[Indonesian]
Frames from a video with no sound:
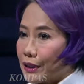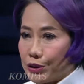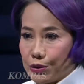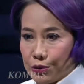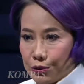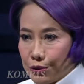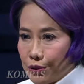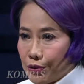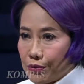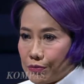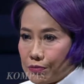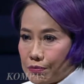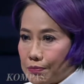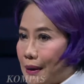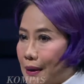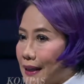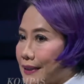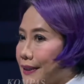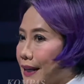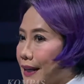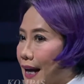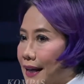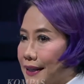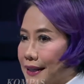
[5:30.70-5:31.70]
tentu,
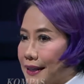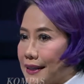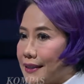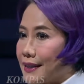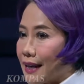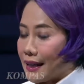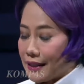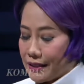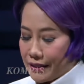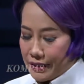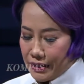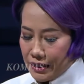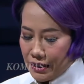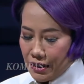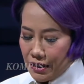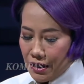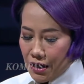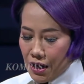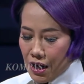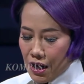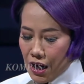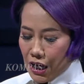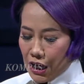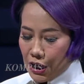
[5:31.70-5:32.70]
masih hanya janji.
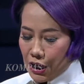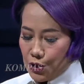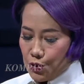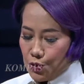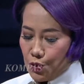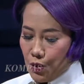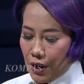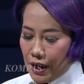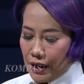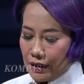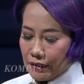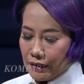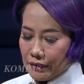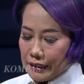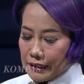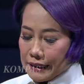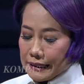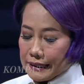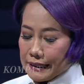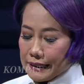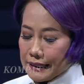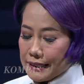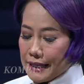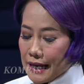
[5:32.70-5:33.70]
Kedua,
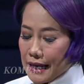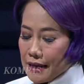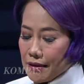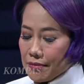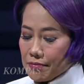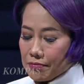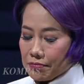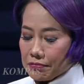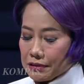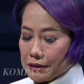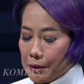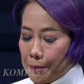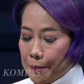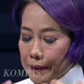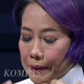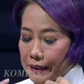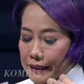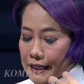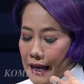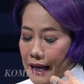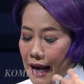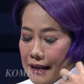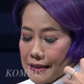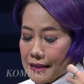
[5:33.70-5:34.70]
tidak
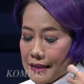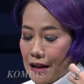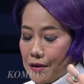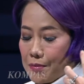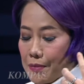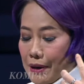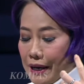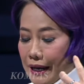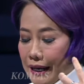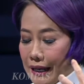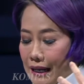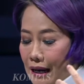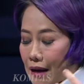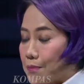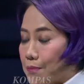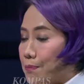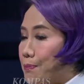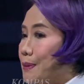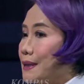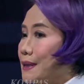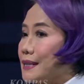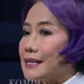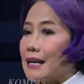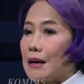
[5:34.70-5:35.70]
seperti asal mereka
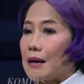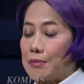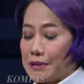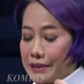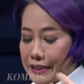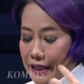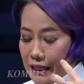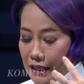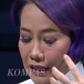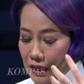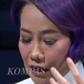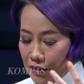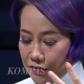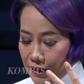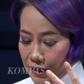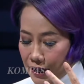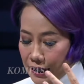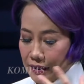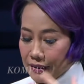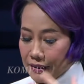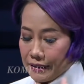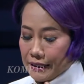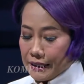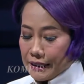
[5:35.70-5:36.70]
bisa mencari
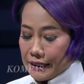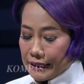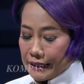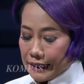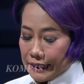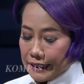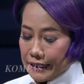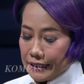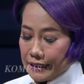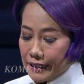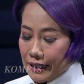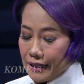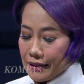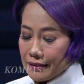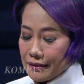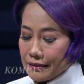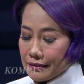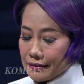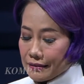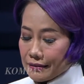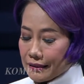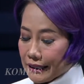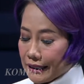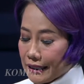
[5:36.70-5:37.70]
nafkah. Ketika
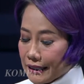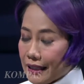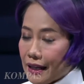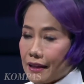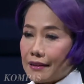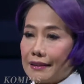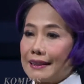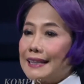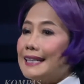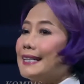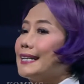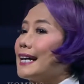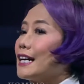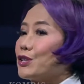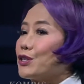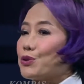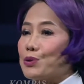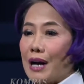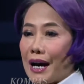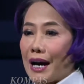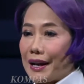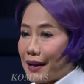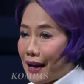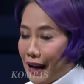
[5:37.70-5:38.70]
ketiga tidak
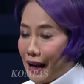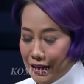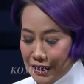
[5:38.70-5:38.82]
juga ada